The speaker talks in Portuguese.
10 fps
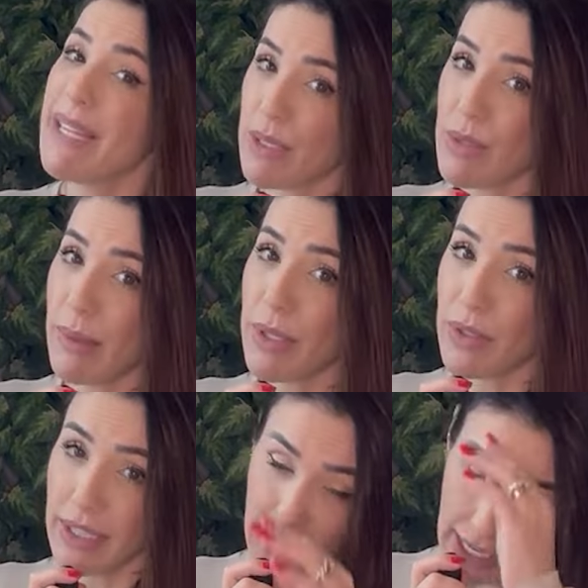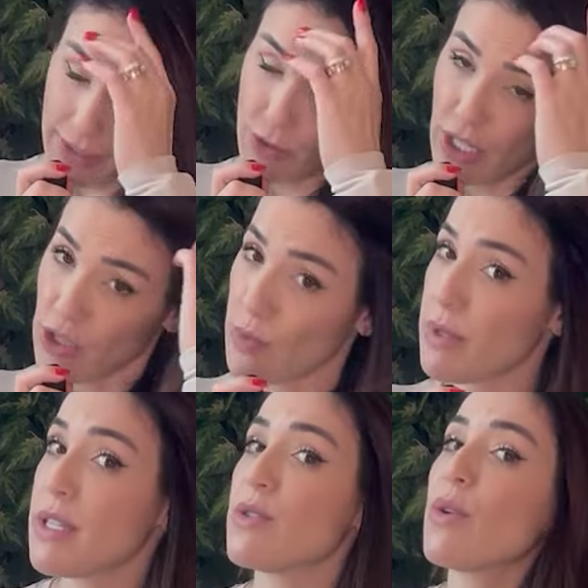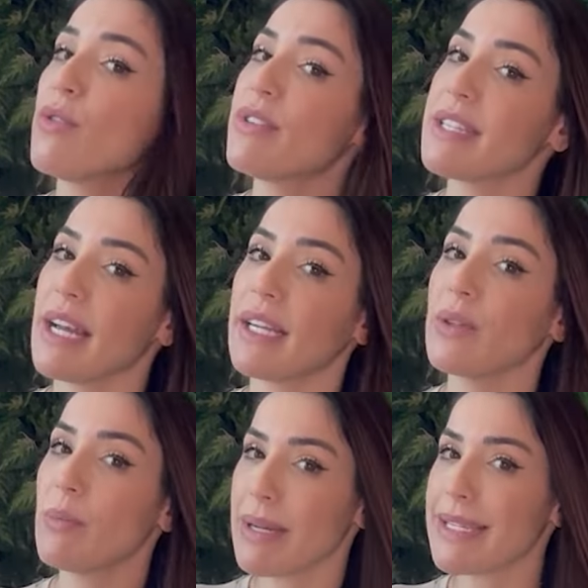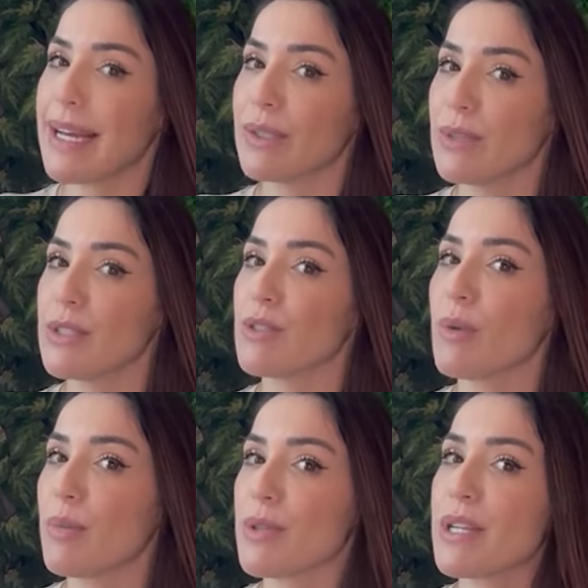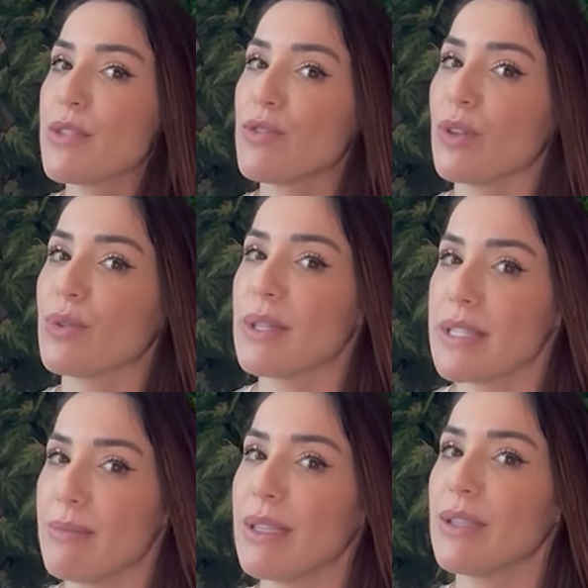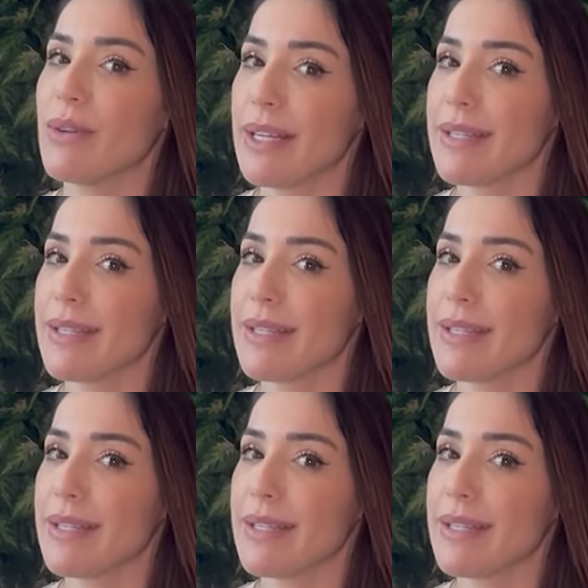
mesmo sabendo que tá errado. Gente, preciso confessar que no passado, antes do meu processo de autoconhecimento, eu era